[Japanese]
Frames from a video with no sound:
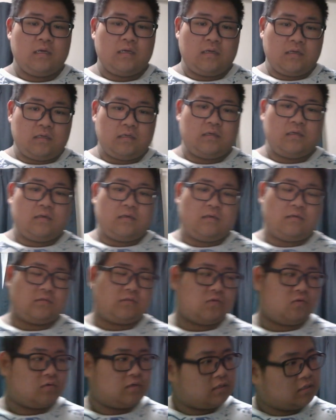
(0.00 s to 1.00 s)
うん、
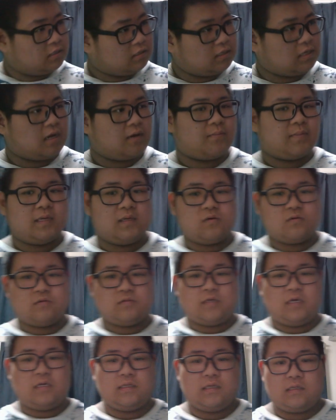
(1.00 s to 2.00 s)
それでね、あんま良
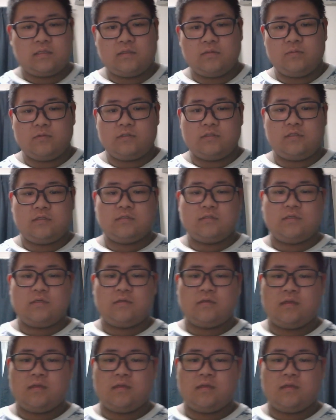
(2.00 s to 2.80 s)
くないなって思ってるんですよ。